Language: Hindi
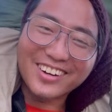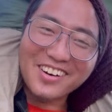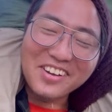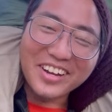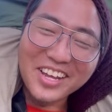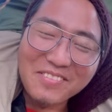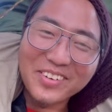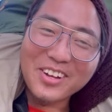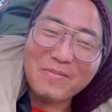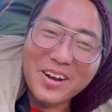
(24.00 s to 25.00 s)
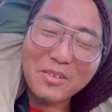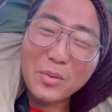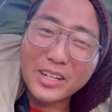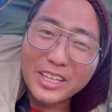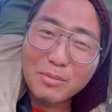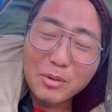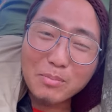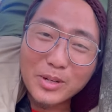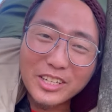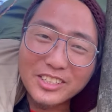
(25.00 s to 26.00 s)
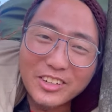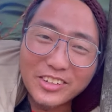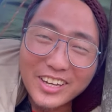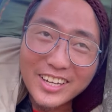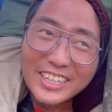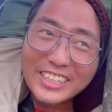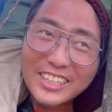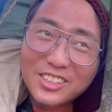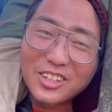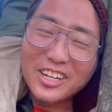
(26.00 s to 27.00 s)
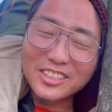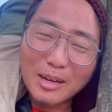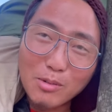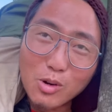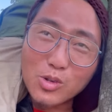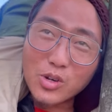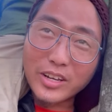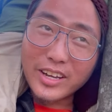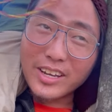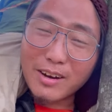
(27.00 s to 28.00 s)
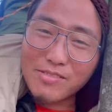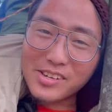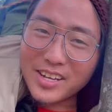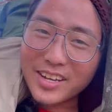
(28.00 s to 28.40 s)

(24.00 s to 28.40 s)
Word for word: और नई वीडियो पर उम्मीद करता हूँ आप सभी बहुत ज़्यादा अच्छे होंगे सो गाइस हम लोग जो है अभी